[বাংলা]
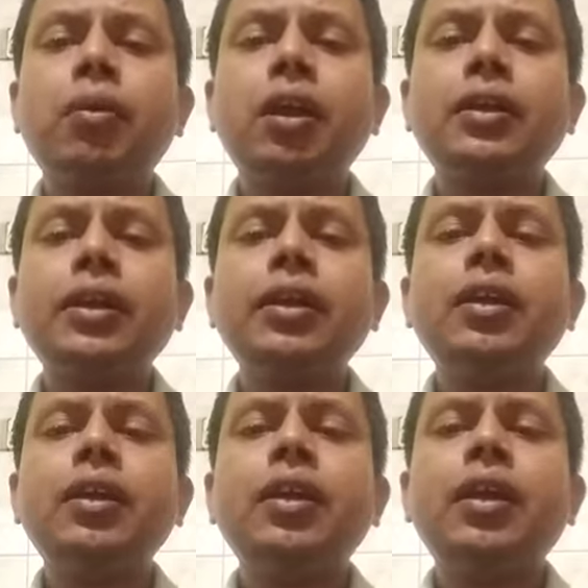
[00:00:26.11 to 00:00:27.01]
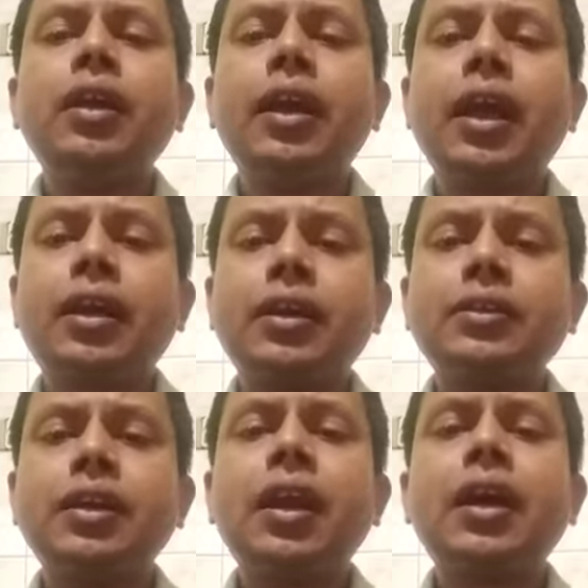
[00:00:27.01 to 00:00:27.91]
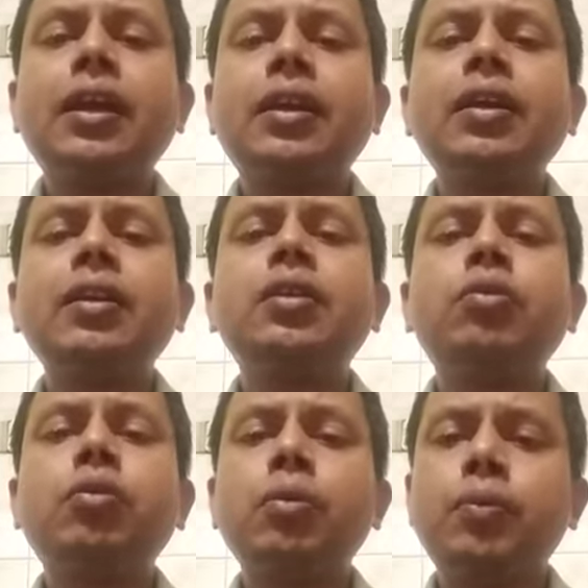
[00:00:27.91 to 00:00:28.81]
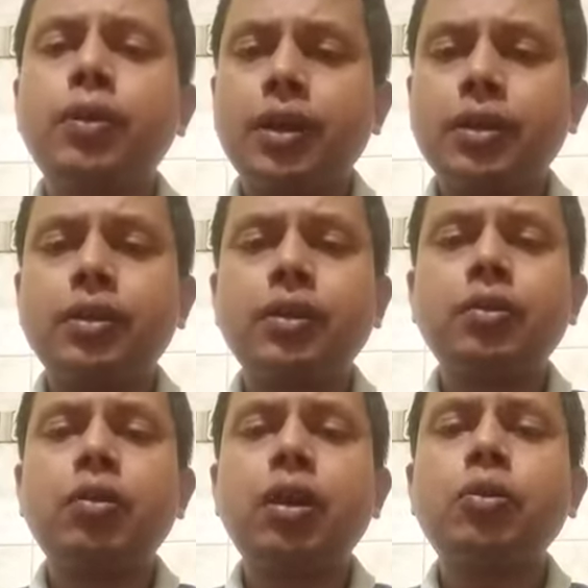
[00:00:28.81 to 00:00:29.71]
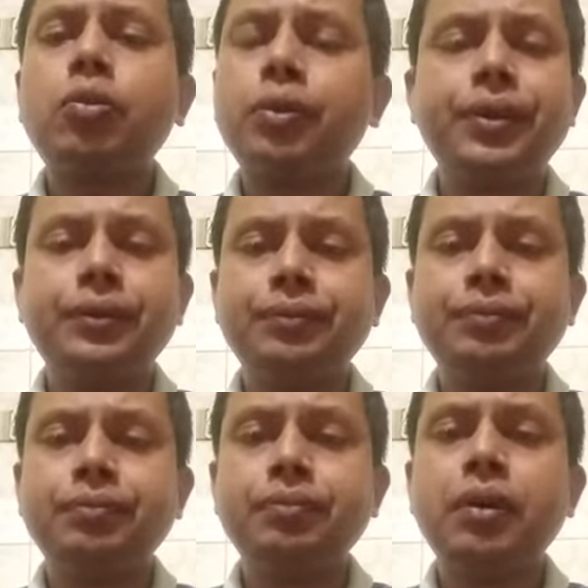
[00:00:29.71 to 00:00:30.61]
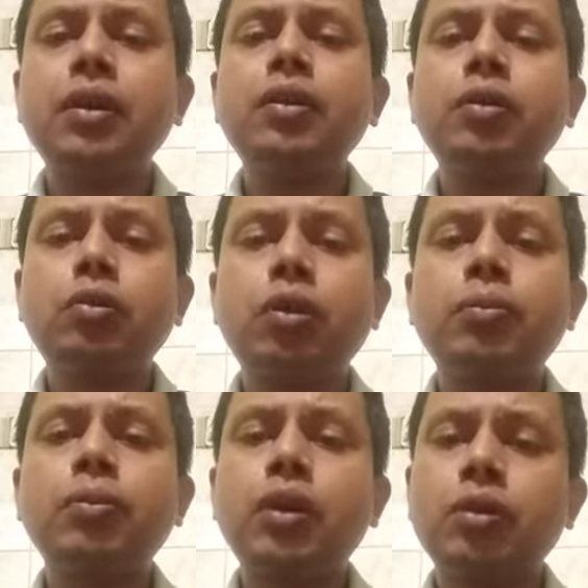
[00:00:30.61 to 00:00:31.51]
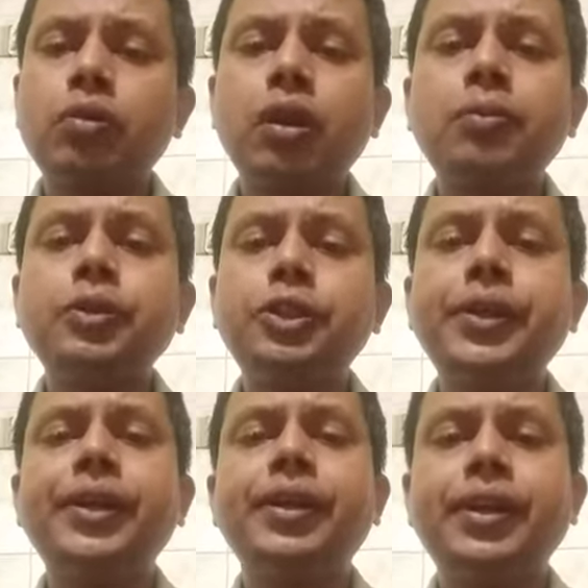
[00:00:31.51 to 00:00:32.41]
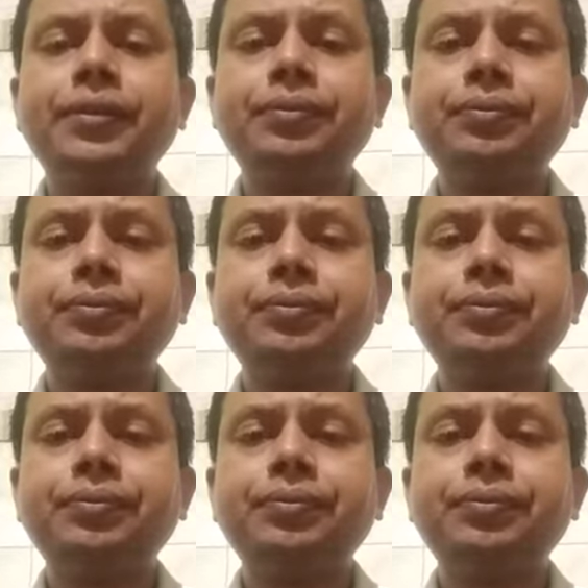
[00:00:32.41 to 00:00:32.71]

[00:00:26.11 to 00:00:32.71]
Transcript: বলা যায় একটা স্যার আরেকটা কল্পনায় করা কঠিন বা কল্পনা করার বিষয়ই নেই